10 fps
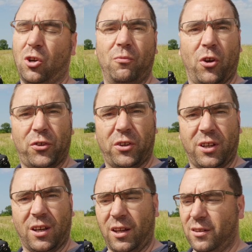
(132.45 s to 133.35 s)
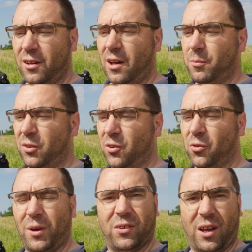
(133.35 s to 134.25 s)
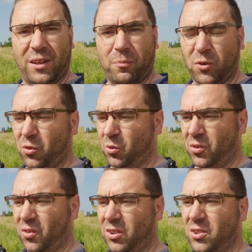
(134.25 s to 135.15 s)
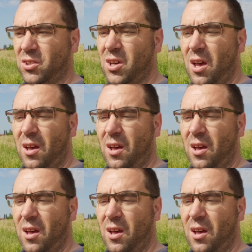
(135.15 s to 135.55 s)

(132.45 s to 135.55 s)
Converter, den kennt ihr ja, beziehungsweise Adapter, so ist es richtig,